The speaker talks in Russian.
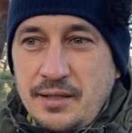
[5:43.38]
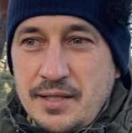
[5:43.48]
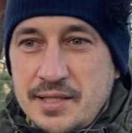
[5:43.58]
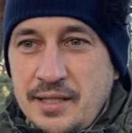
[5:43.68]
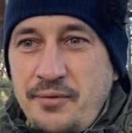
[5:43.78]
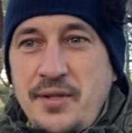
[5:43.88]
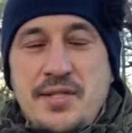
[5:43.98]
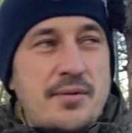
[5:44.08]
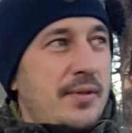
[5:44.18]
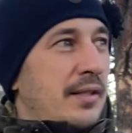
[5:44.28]

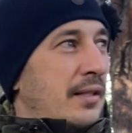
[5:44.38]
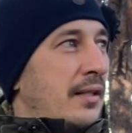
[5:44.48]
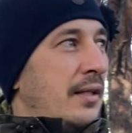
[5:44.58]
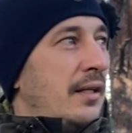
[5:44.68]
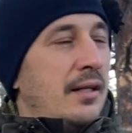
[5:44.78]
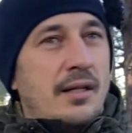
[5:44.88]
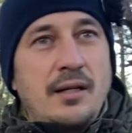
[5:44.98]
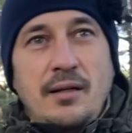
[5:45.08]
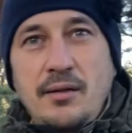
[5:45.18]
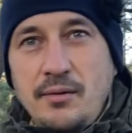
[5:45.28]
Соответственно,
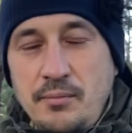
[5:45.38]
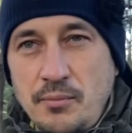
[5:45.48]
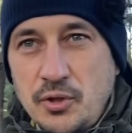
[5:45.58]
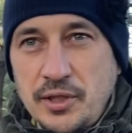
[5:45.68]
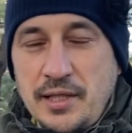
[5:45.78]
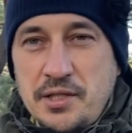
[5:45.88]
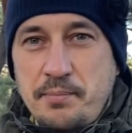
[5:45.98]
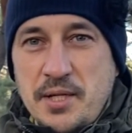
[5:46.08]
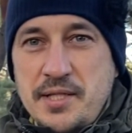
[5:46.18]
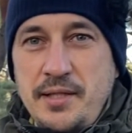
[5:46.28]
может даже
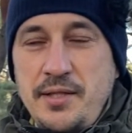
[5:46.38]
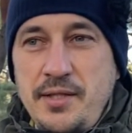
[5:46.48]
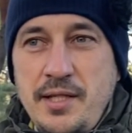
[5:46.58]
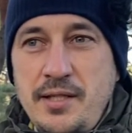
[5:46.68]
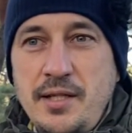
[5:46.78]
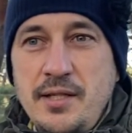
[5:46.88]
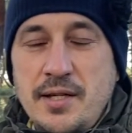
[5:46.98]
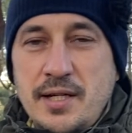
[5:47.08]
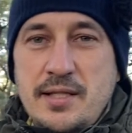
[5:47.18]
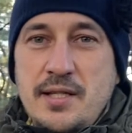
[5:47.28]
происходить не
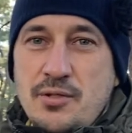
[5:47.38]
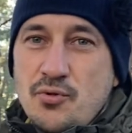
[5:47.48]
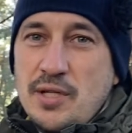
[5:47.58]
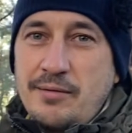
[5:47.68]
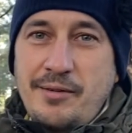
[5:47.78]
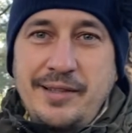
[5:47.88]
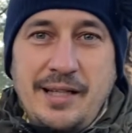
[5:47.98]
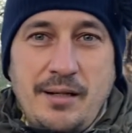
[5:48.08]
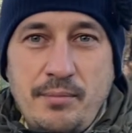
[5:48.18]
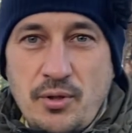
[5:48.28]
дегенерация сустава, а
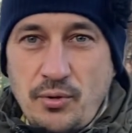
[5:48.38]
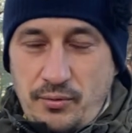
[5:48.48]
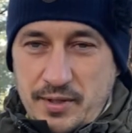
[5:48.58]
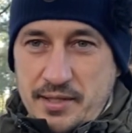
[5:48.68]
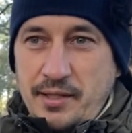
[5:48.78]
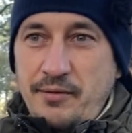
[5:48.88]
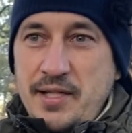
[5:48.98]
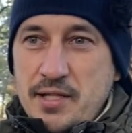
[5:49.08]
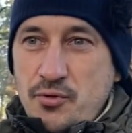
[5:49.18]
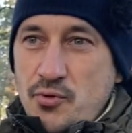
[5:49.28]
наоборот
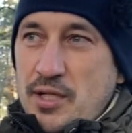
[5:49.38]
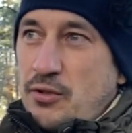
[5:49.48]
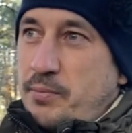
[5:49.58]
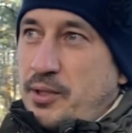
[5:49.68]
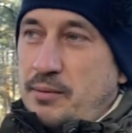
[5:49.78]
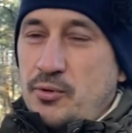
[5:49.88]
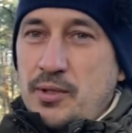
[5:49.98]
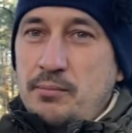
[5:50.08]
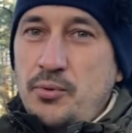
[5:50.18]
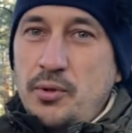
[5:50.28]
восстановление сустава, потому
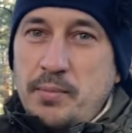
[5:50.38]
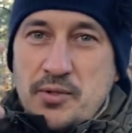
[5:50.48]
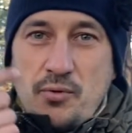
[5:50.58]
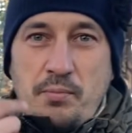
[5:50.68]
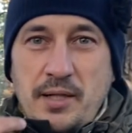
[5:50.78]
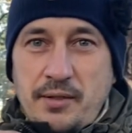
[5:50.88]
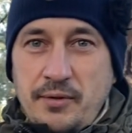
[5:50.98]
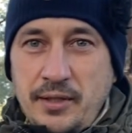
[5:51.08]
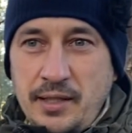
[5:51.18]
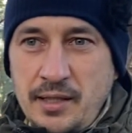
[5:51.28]
что будет поступать
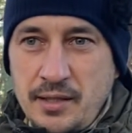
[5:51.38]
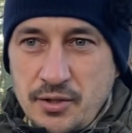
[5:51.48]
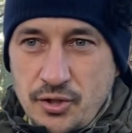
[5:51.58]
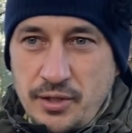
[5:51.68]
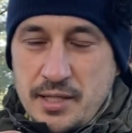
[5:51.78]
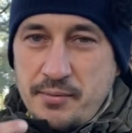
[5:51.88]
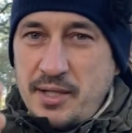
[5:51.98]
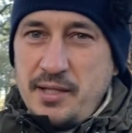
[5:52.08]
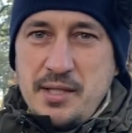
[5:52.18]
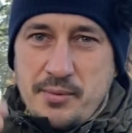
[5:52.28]
вода, жидкость в
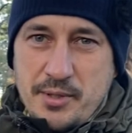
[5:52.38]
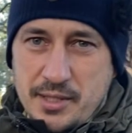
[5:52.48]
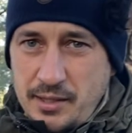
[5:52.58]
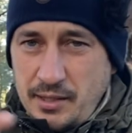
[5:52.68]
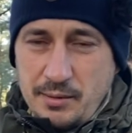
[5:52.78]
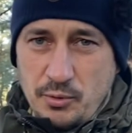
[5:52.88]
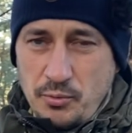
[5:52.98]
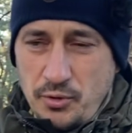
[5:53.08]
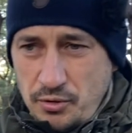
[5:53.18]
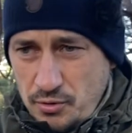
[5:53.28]
организм, кстати, этому
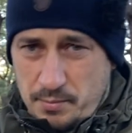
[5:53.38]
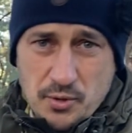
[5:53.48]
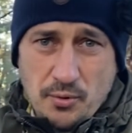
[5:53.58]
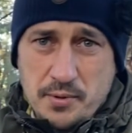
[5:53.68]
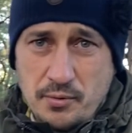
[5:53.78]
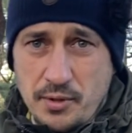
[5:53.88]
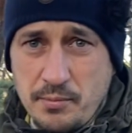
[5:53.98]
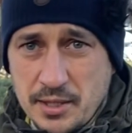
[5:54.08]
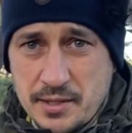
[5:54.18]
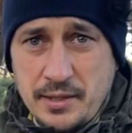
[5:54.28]
будет еще способствовать
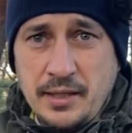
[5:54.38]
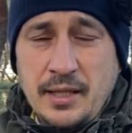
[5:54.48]
масло.